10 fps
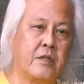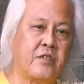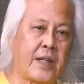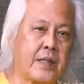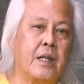
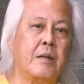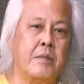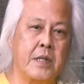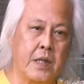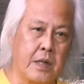แฟกเตอร์
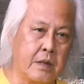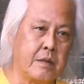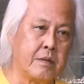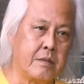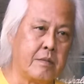มีเยอะ
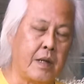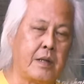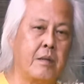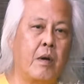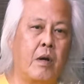ครับแบ
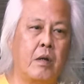บที่บอ